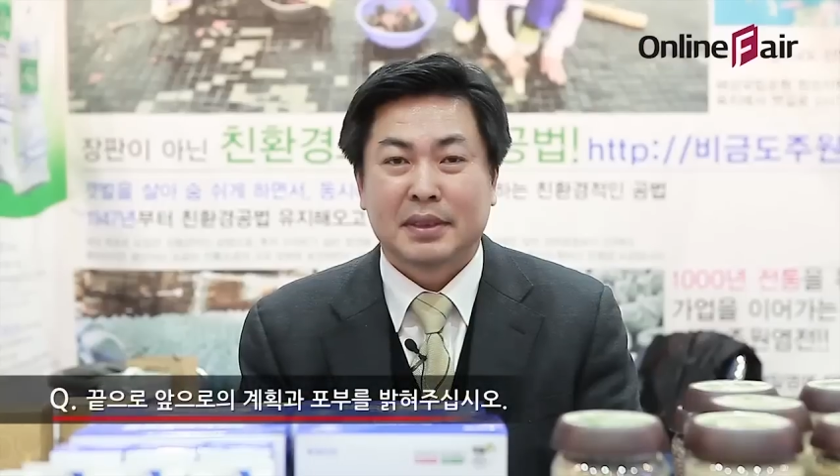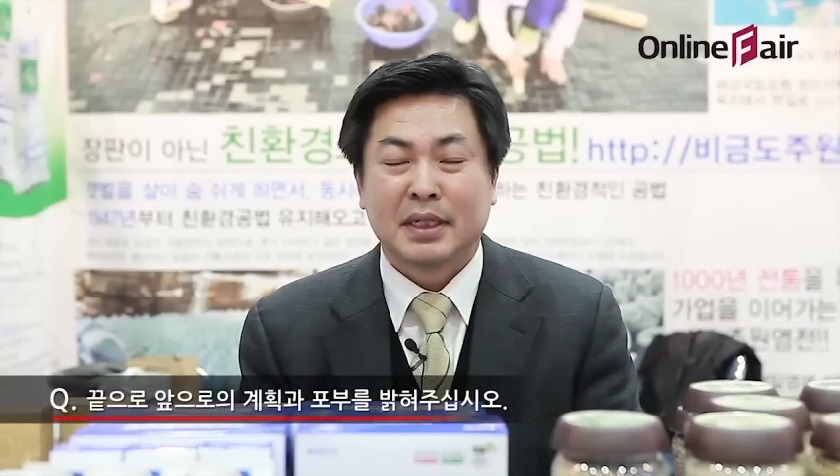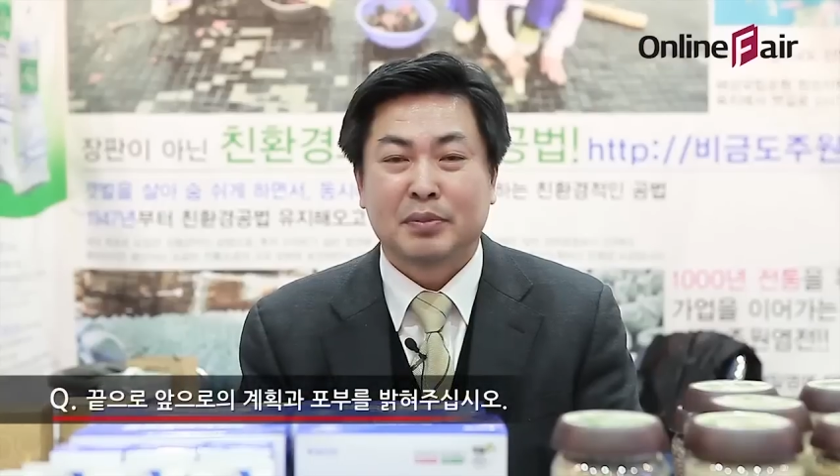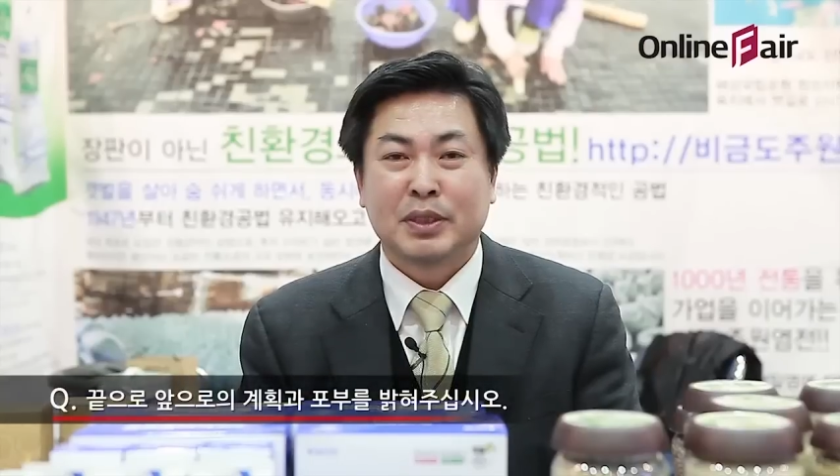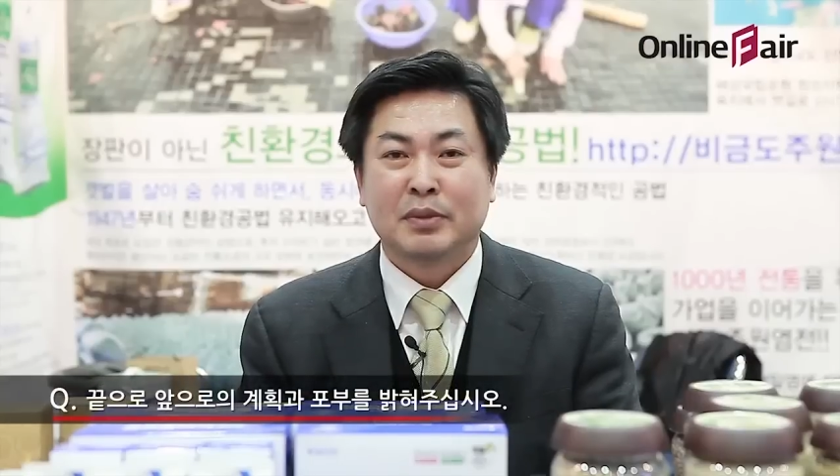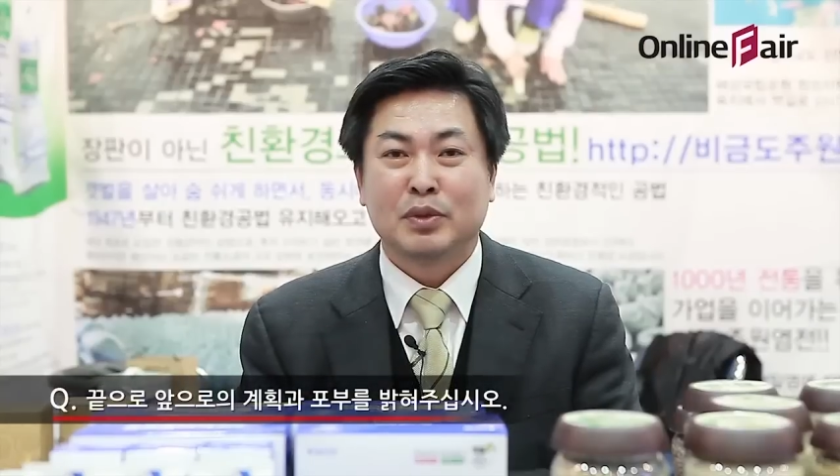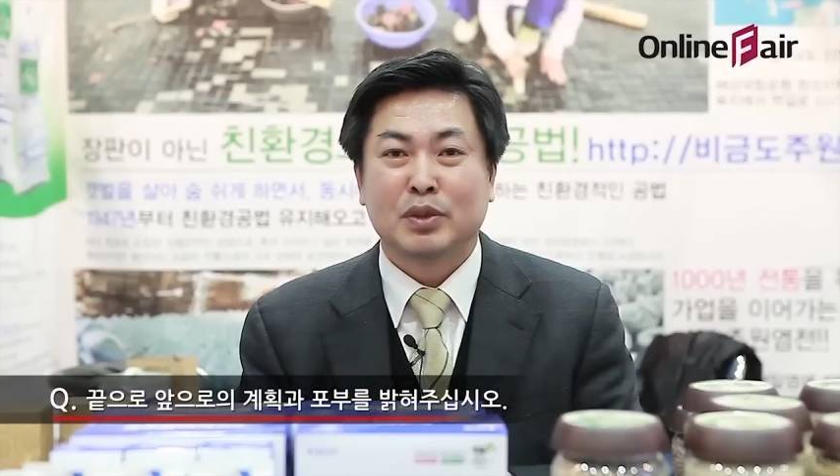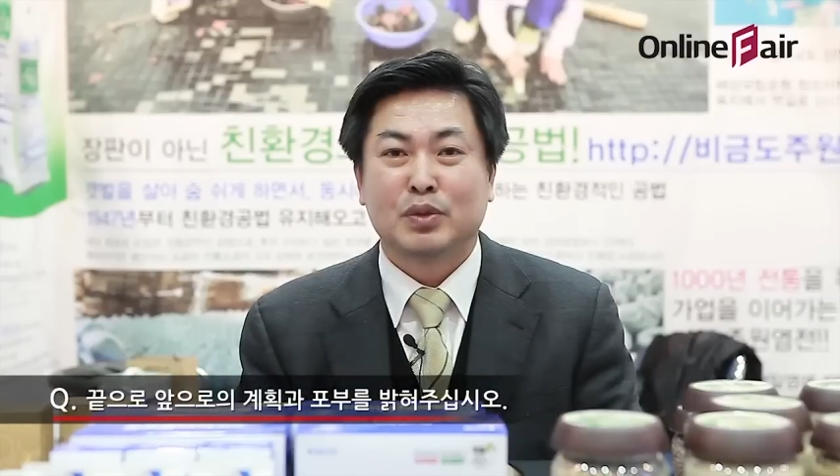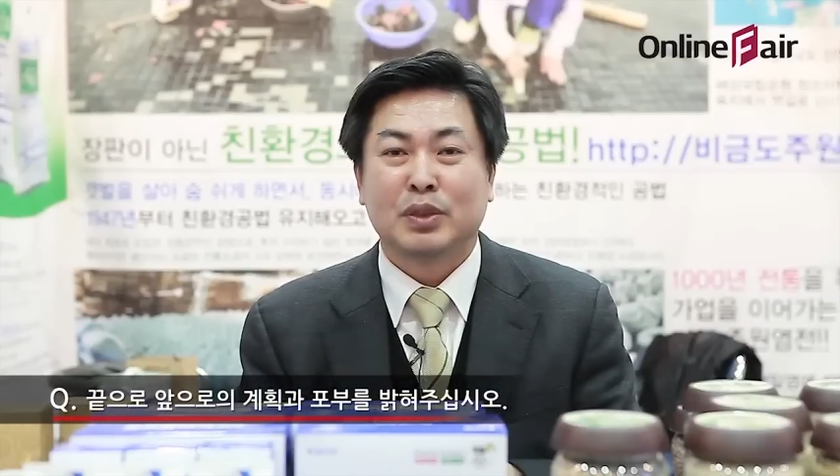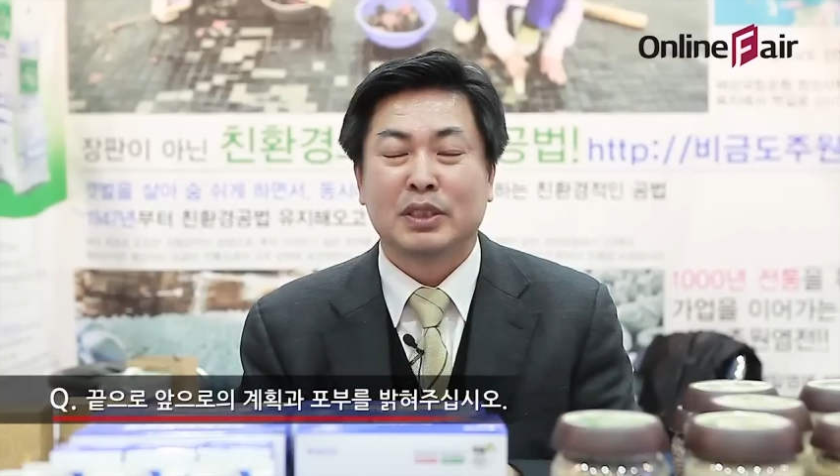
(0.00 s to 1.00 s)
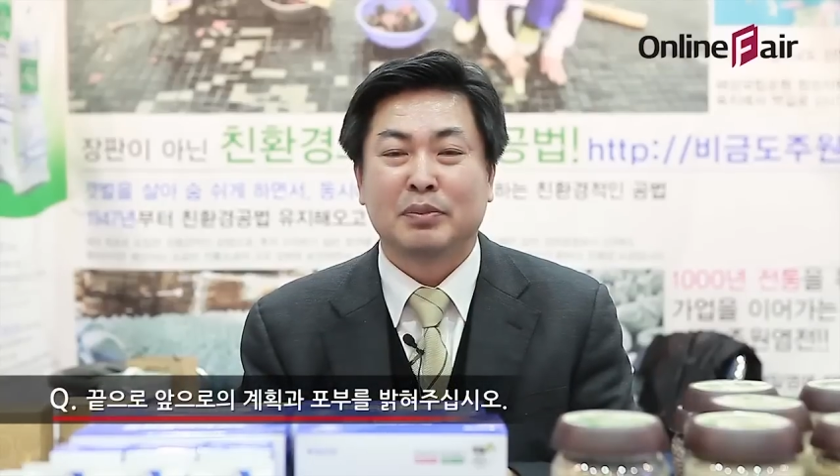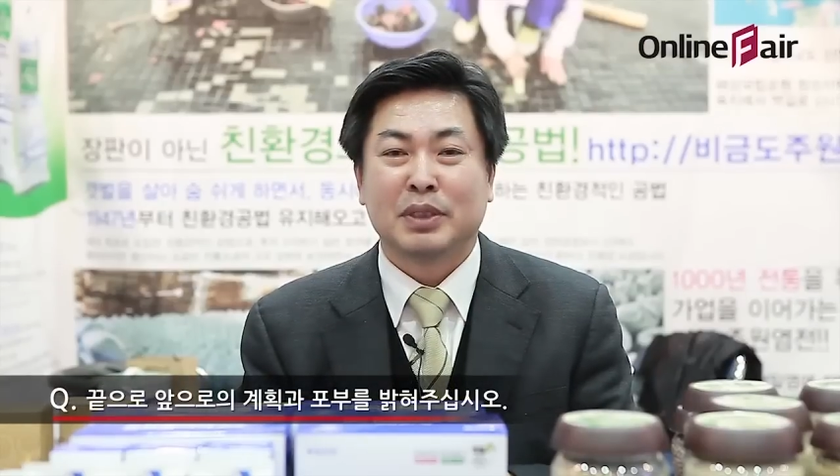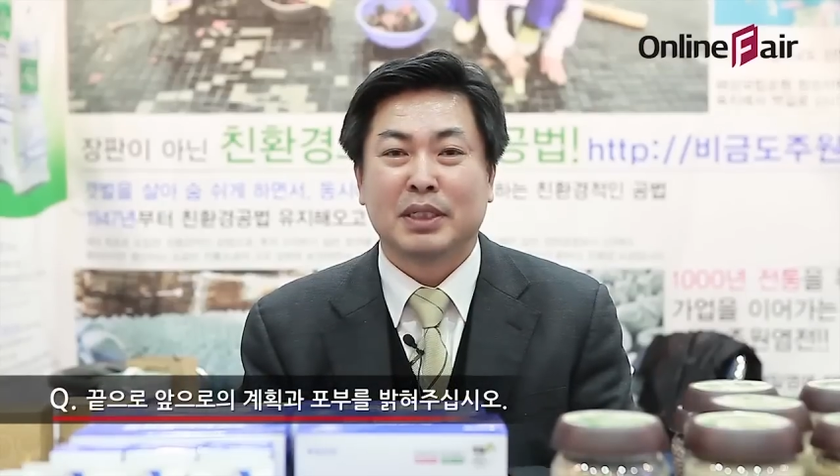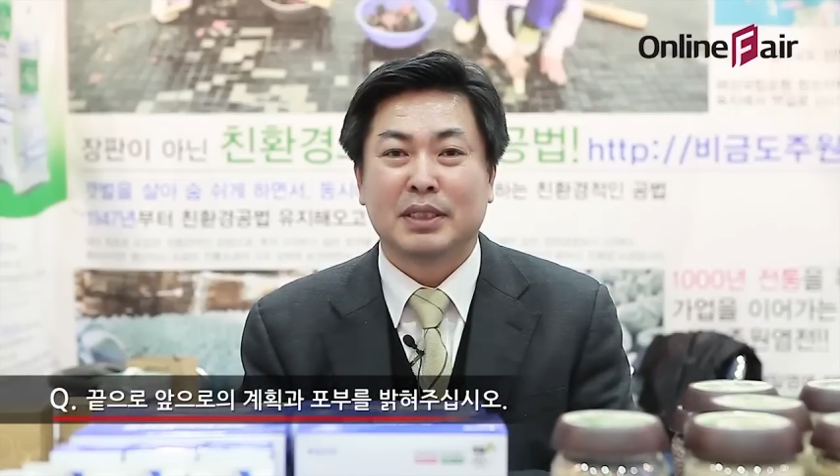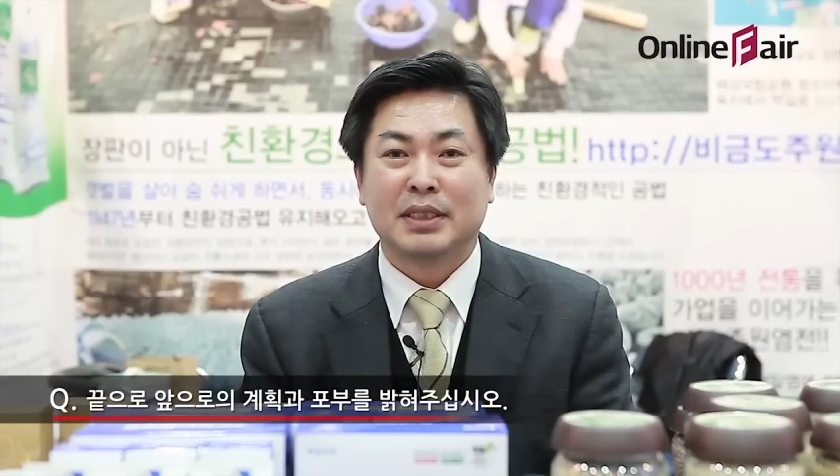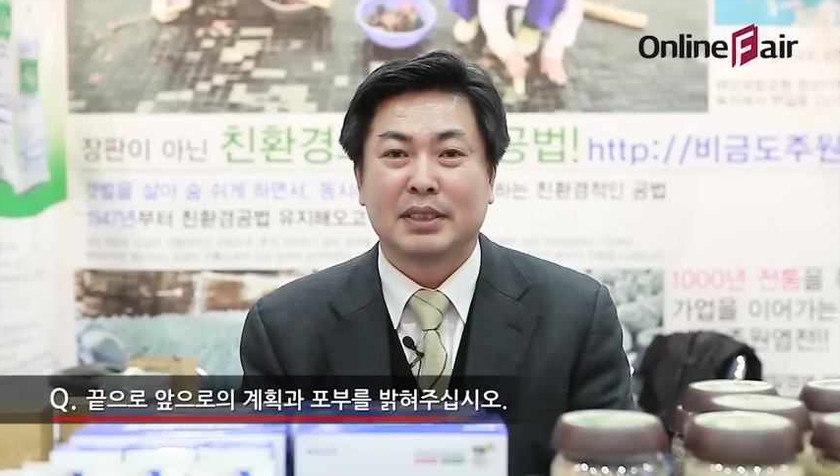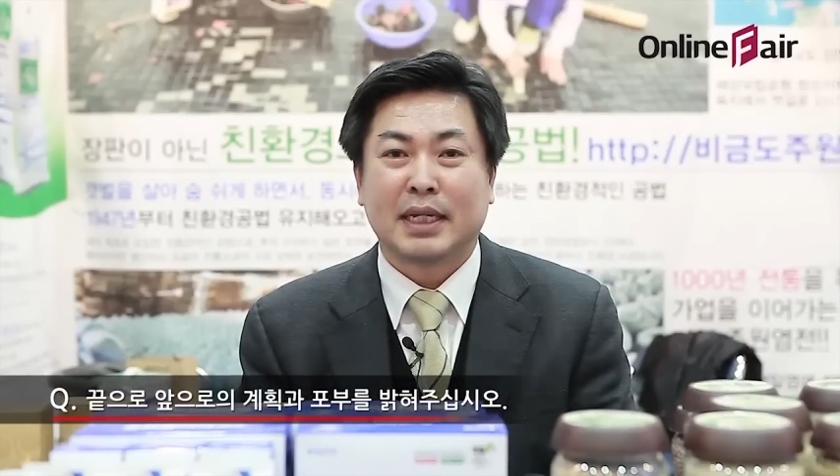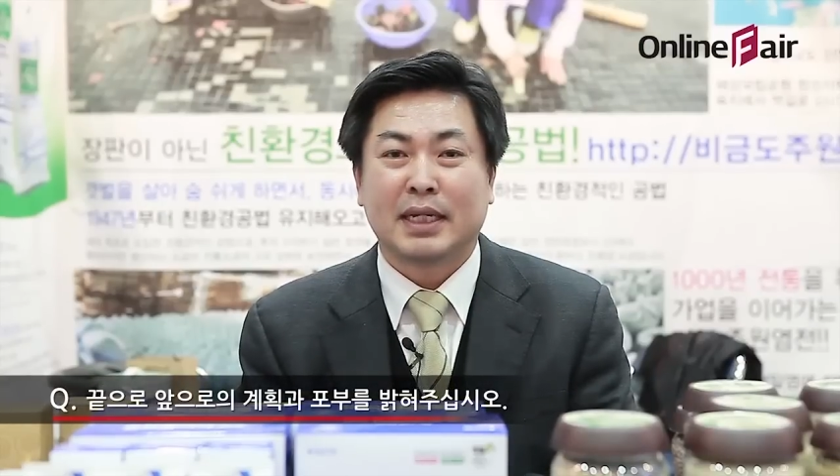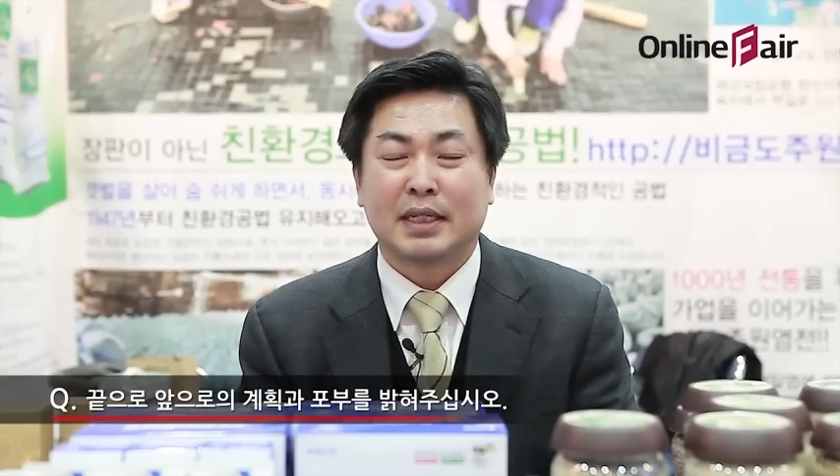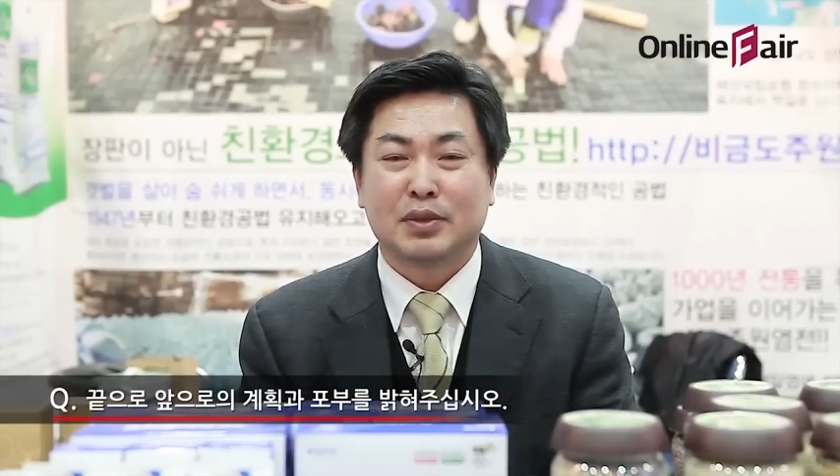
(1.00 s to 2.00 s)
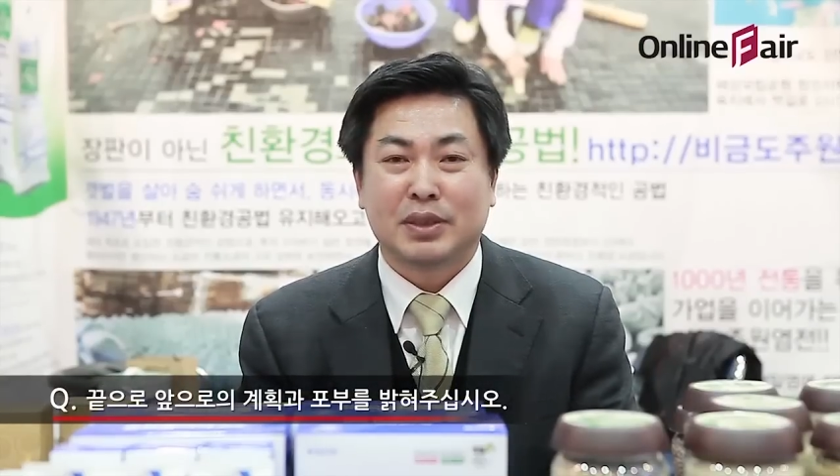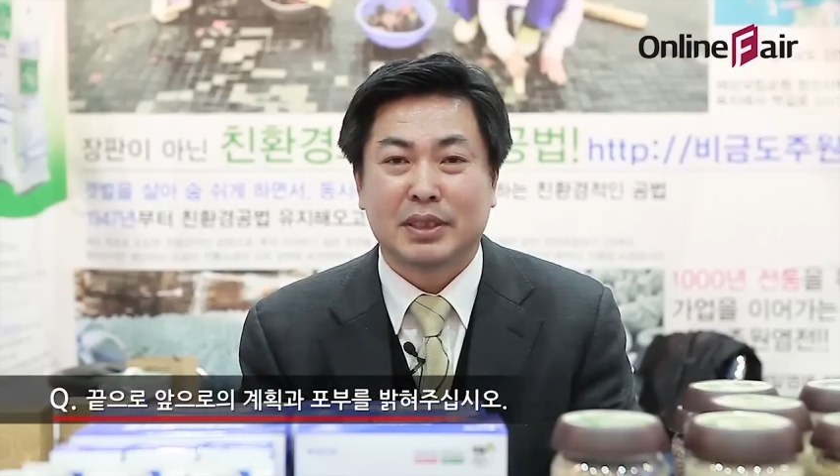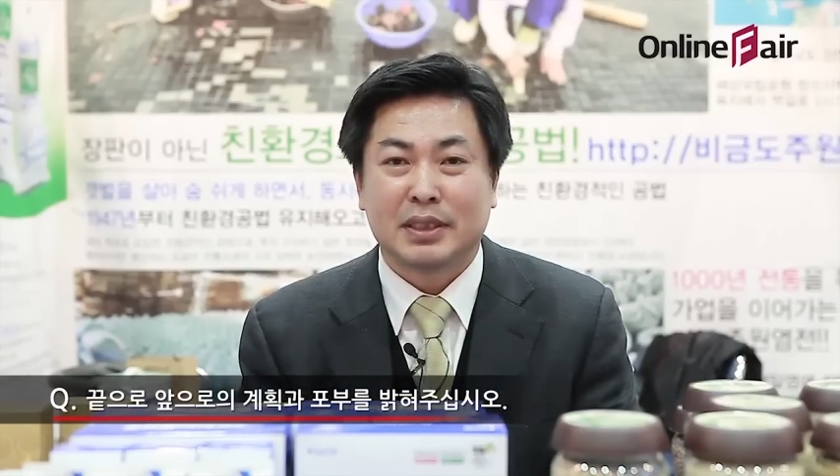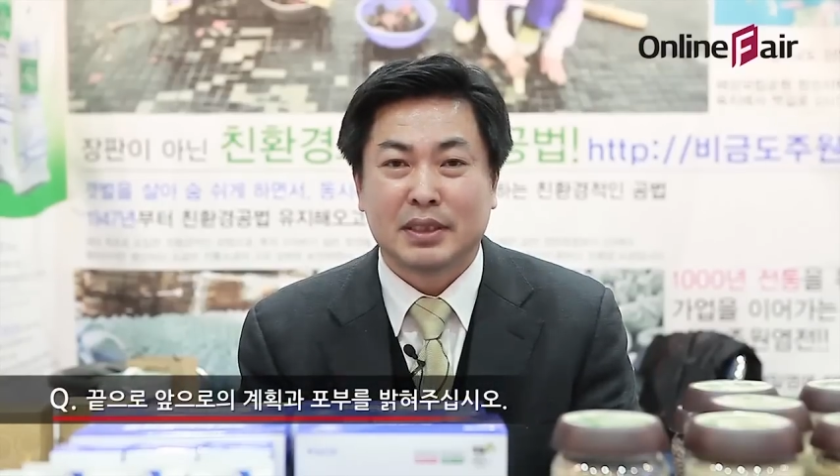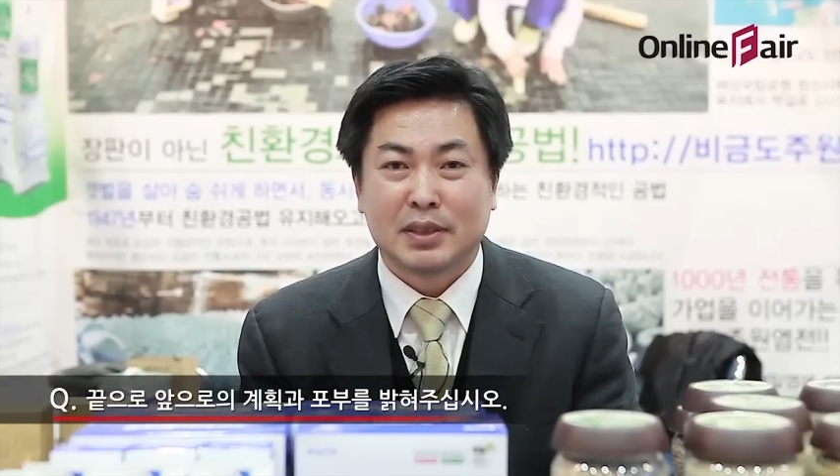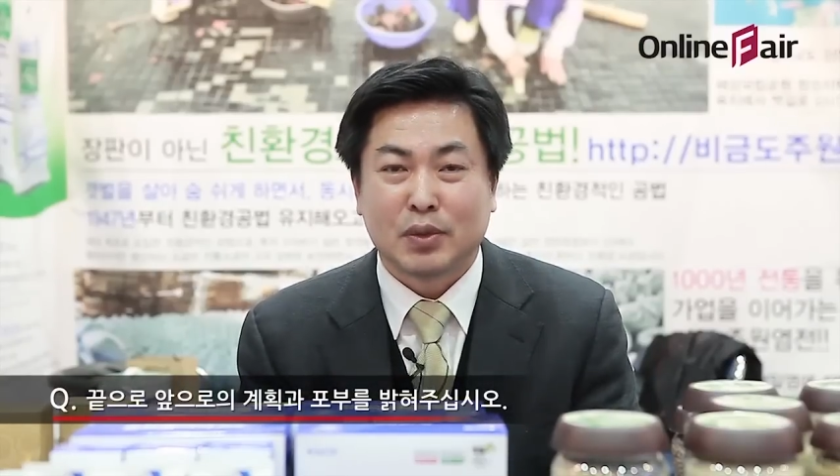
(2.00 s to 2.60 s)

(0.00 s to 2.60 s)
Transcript: 저희 비금도 주원염전을 사랑해주신